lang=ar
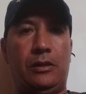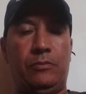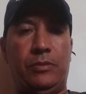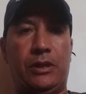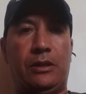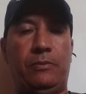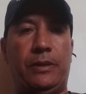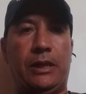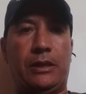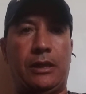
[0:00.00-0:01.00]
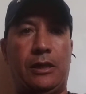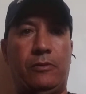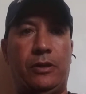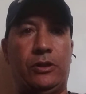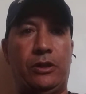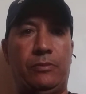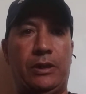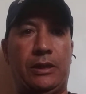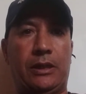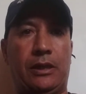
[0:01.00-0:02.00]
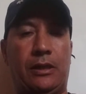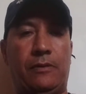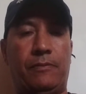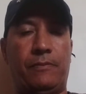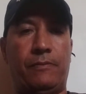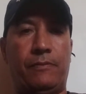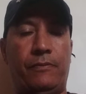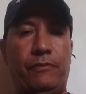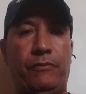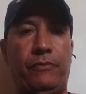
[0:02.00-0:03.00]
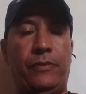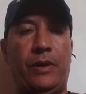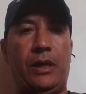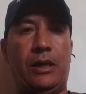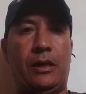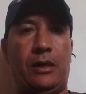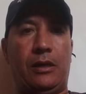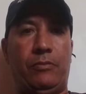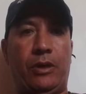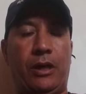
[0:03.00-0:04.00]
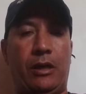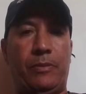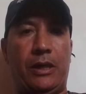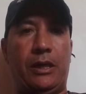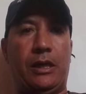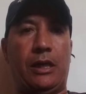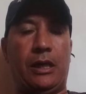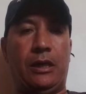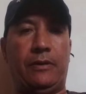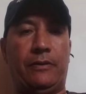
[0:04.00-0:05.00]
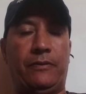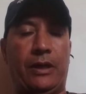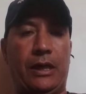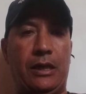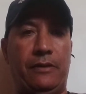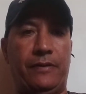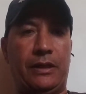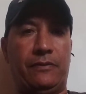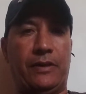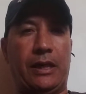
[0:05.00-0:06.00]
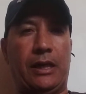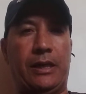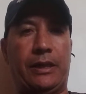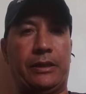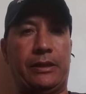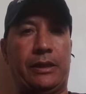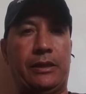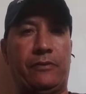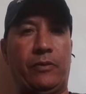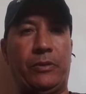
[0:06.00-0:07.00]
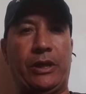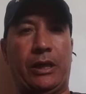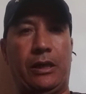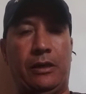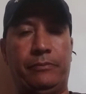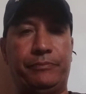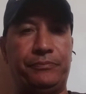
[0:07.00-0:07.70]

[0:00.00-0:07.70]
بسلبياتها وإيجابياتها آه بالرغم أنها خلفت فراغا اقتصاديا في المنطقة